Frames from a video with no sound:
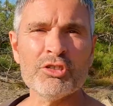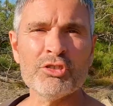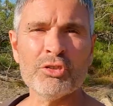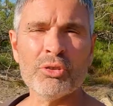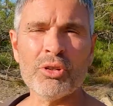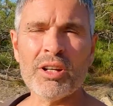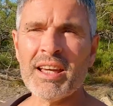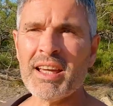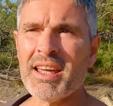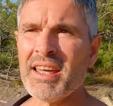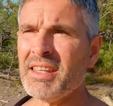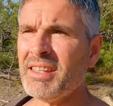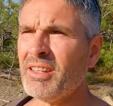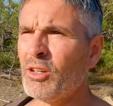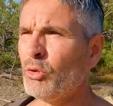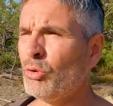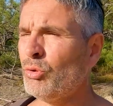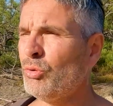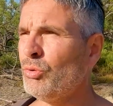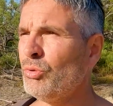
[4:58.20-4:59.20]

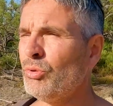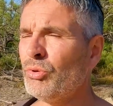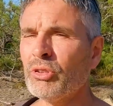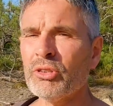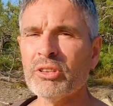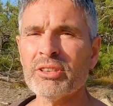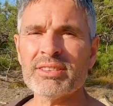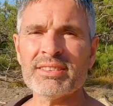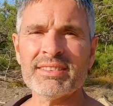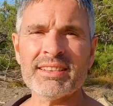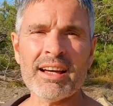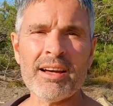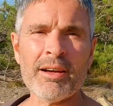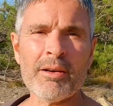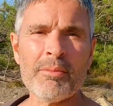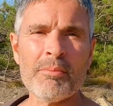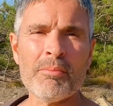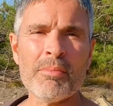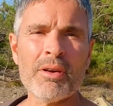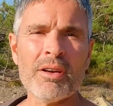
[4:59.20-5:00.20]
Soleil, dune,
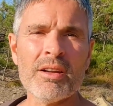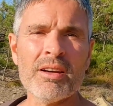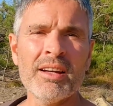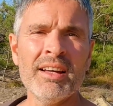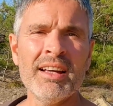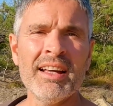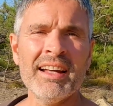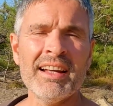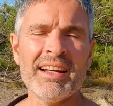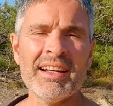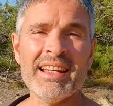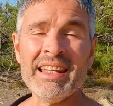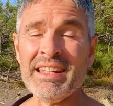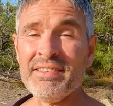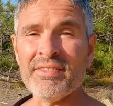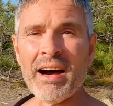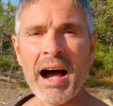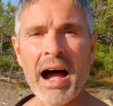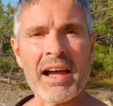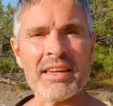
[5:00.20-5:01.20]
sable,
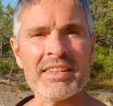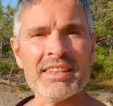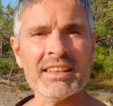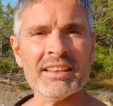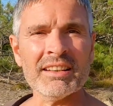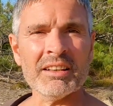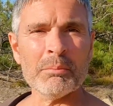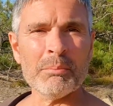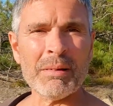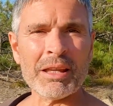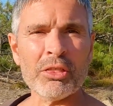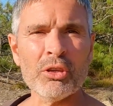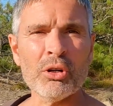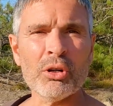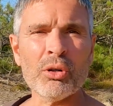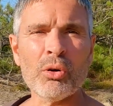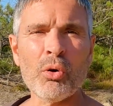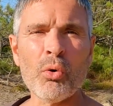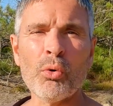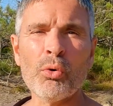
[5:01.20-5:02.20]
les vagues.
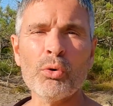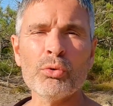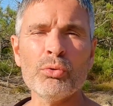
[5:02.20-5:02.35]
Maintenant, on